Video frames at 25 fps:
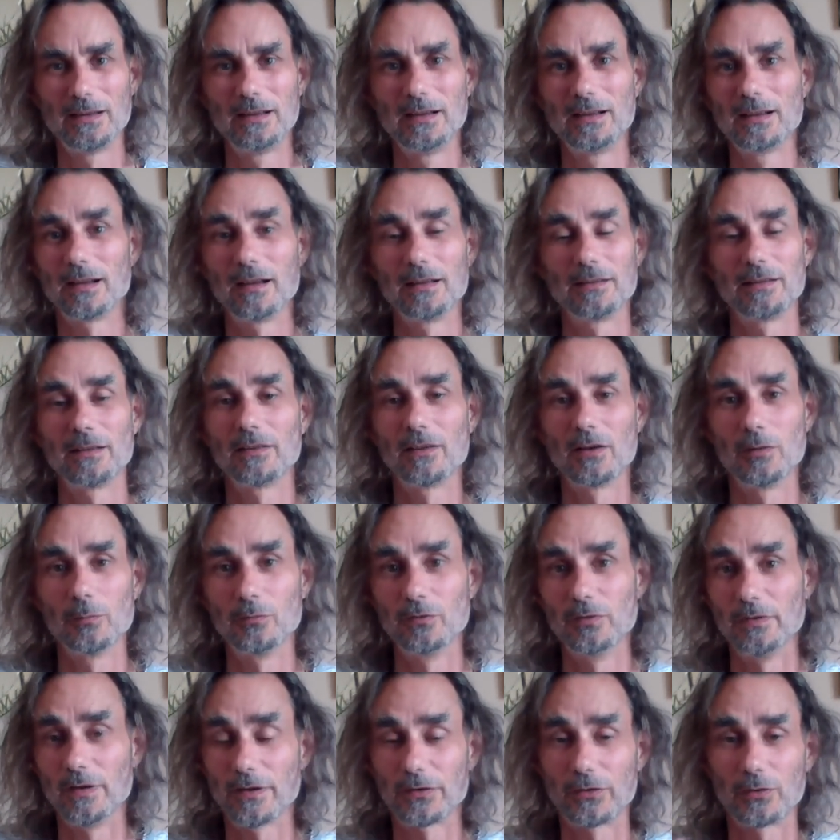qui a été de grand
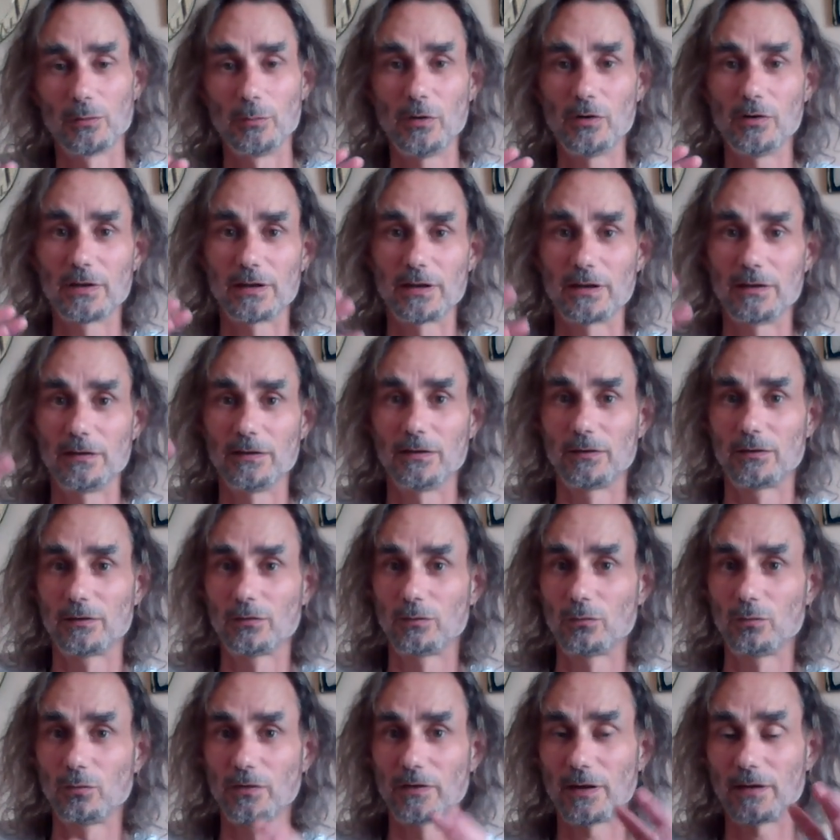bouleversement, et qui,
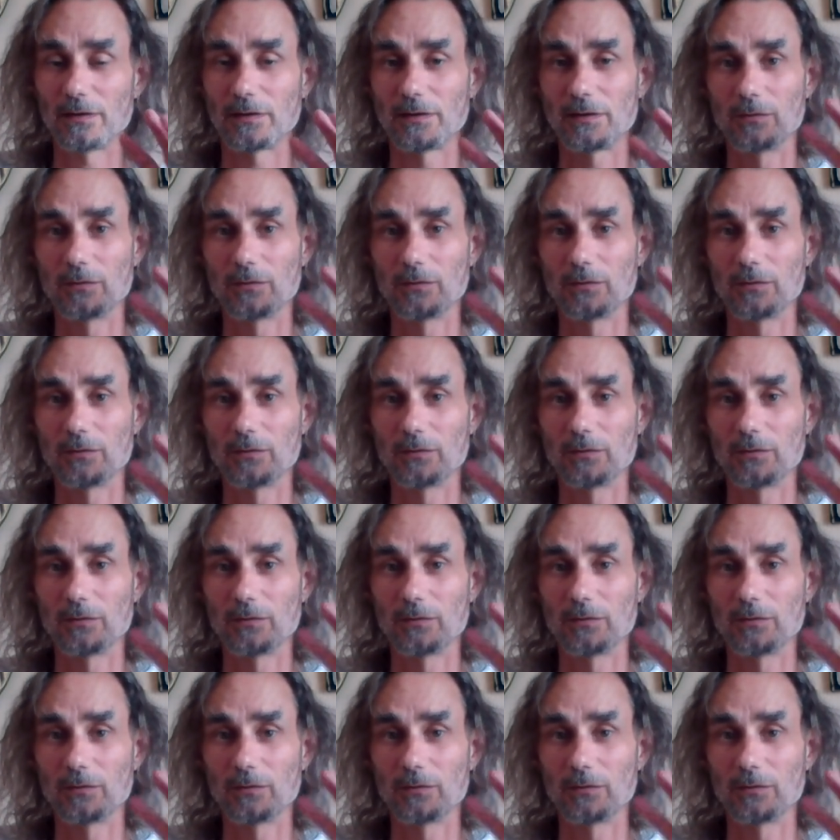tout ça, c'est